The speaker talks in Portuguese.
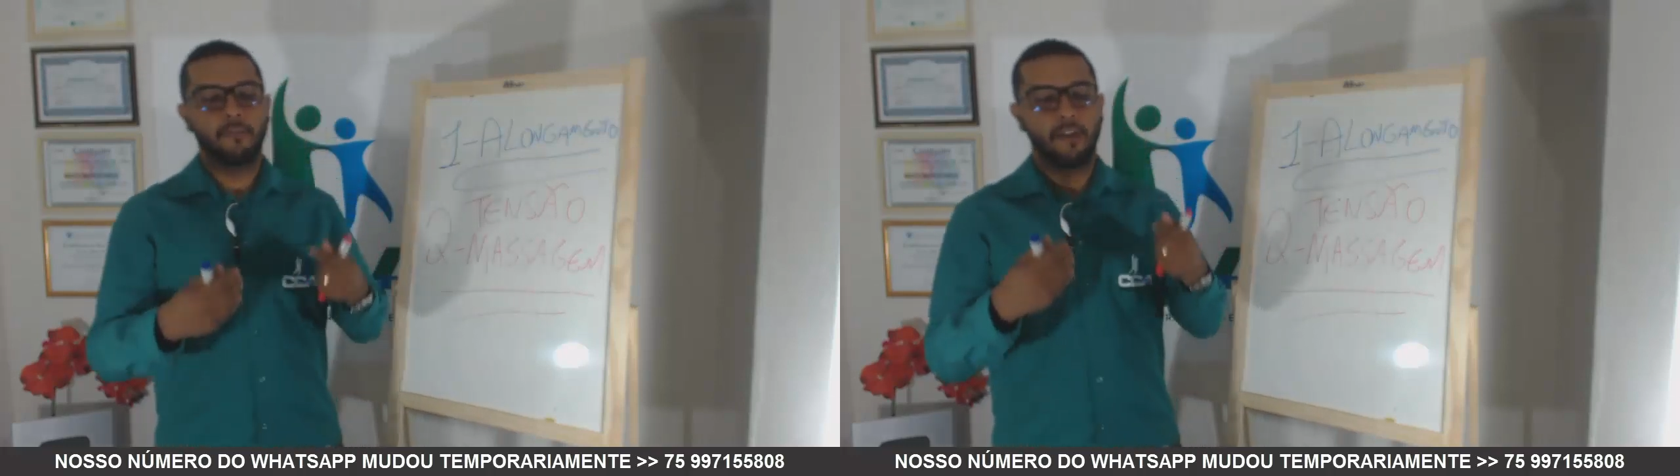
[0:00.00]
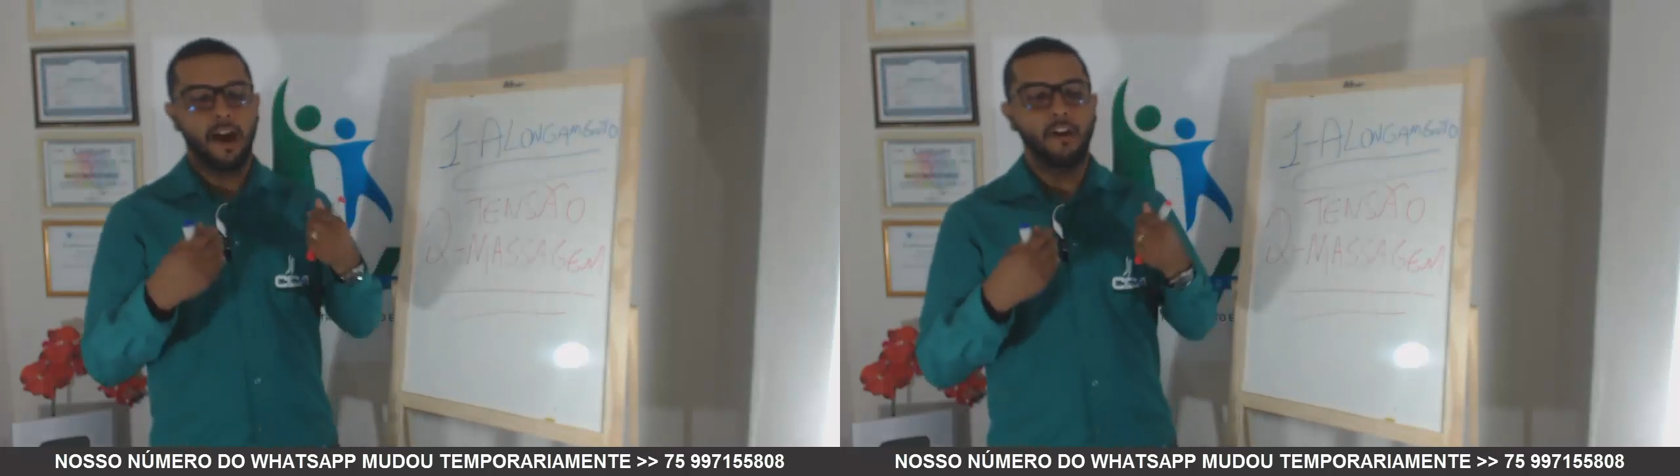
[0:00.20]

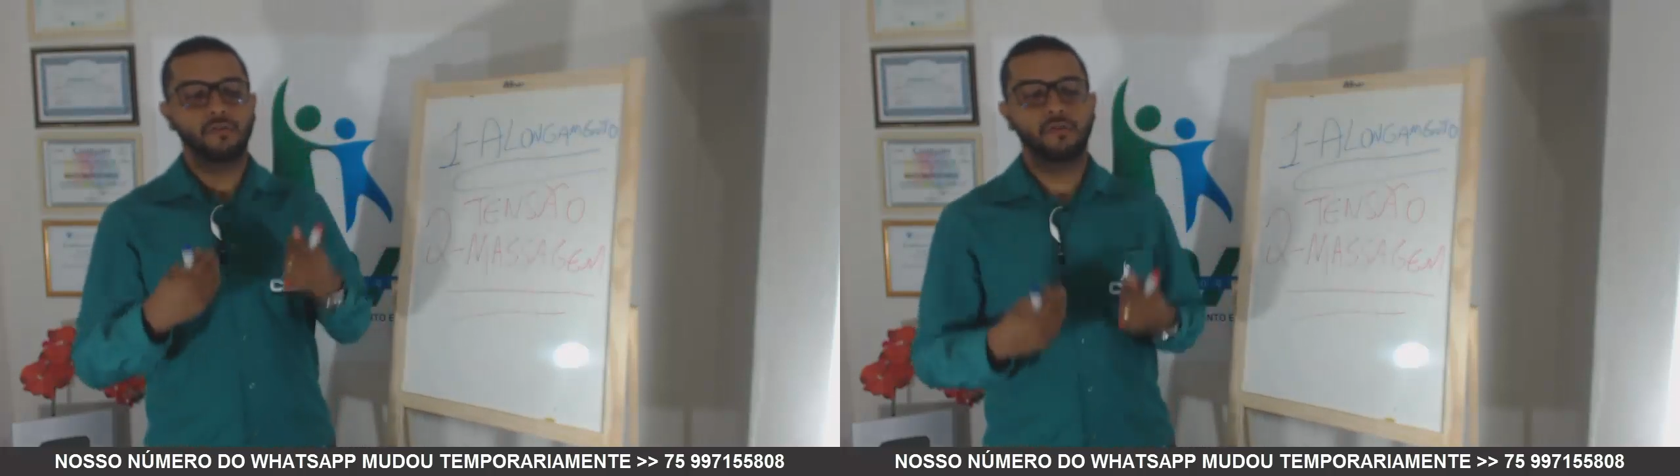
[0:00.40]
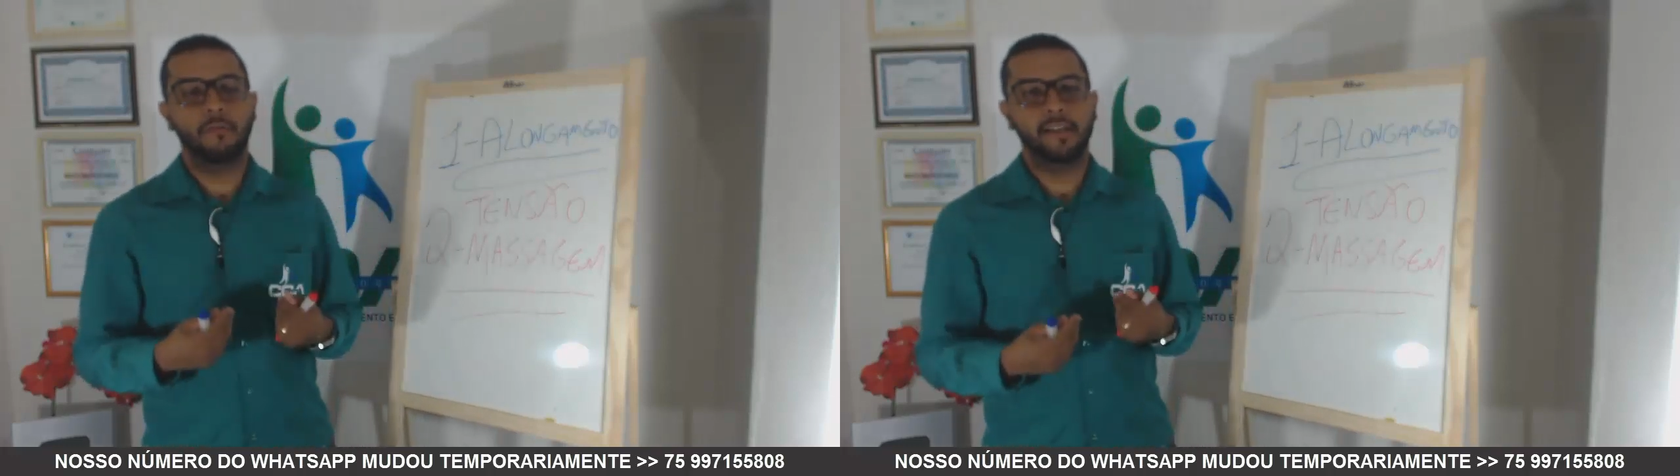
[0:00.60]
uma
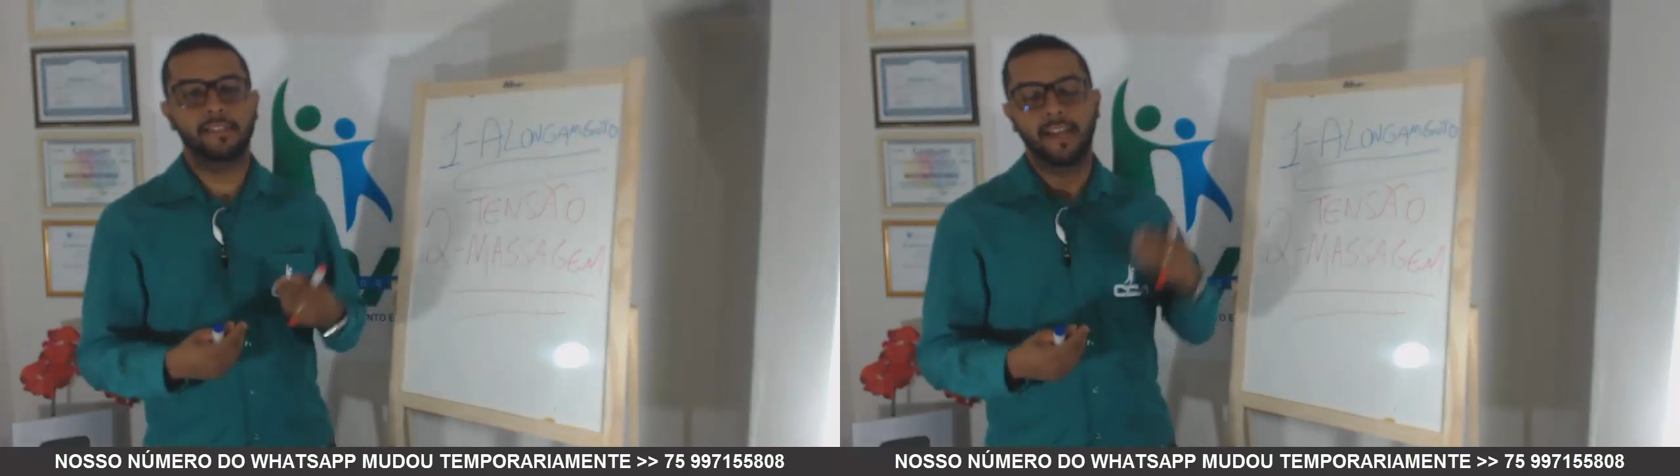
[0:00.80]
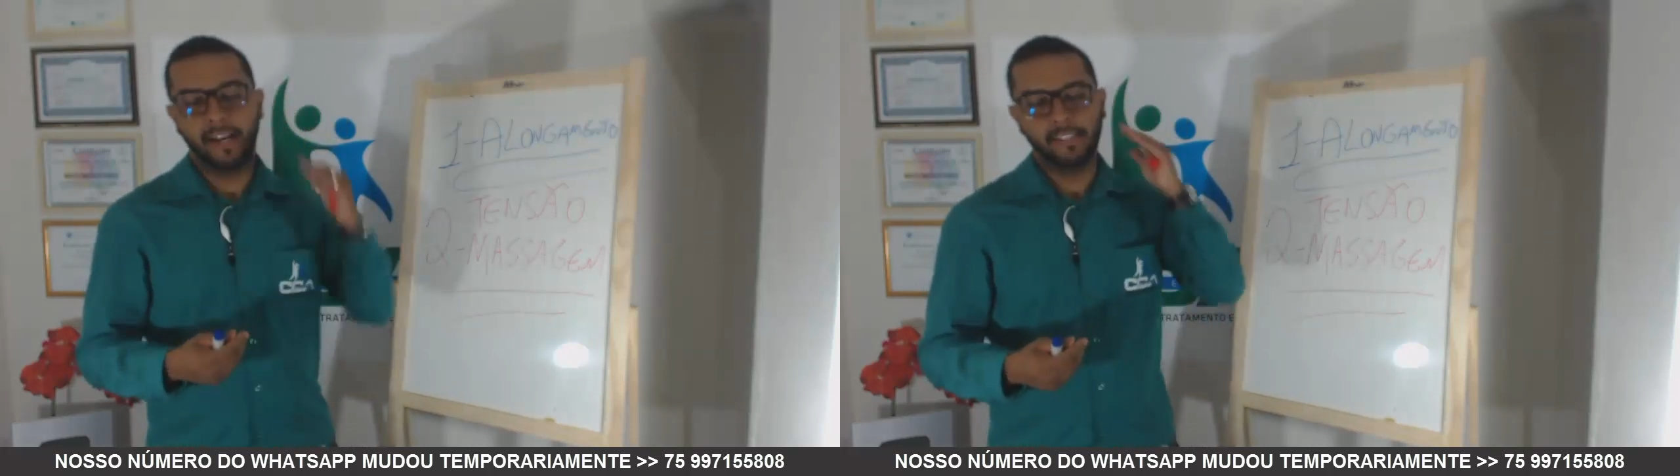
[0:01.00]

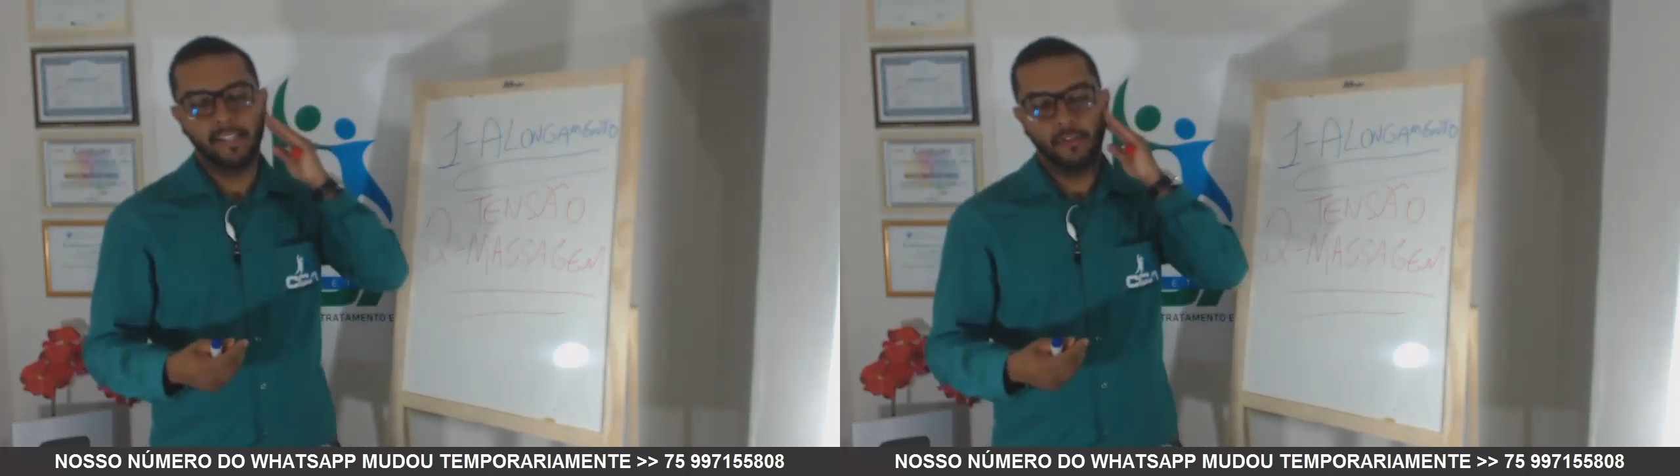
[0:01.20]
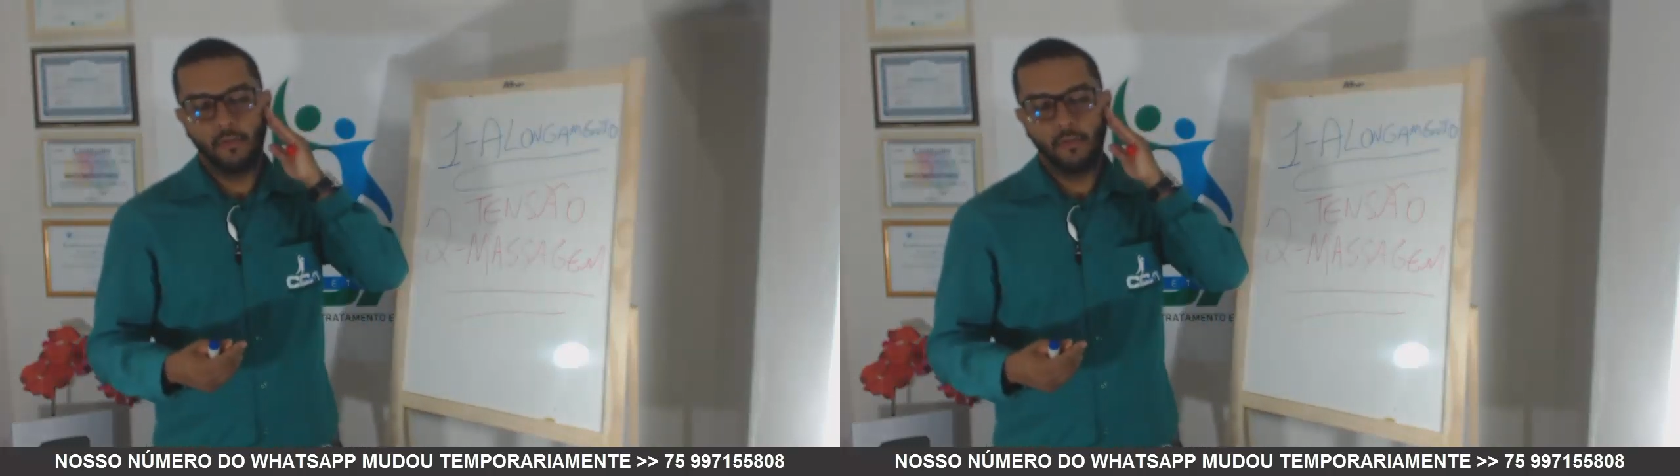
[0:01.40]
automassagem